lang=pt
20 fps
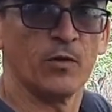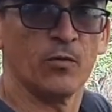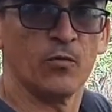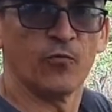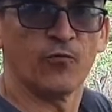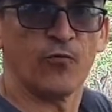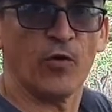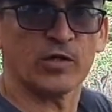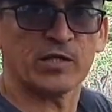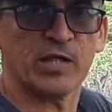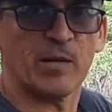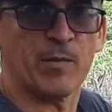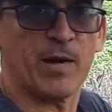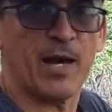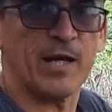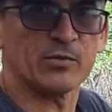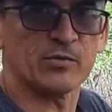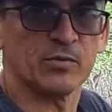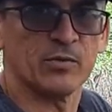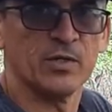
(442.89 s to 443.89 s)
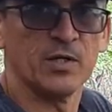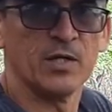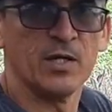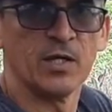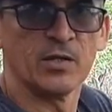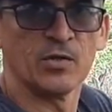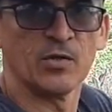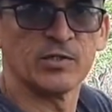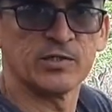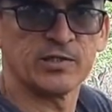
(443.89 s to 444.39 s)
Um forte abraço,
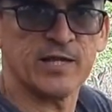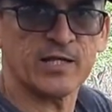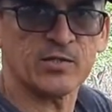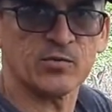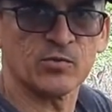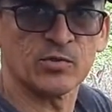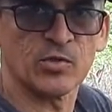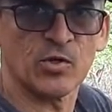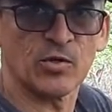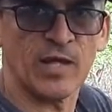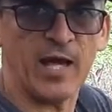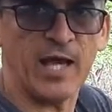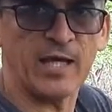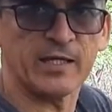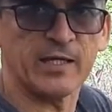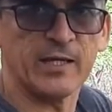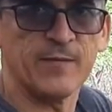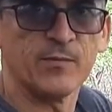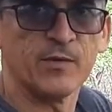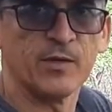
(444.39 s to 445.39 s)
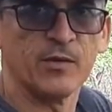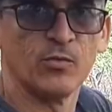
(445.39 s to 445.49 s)
não esquece do seu like,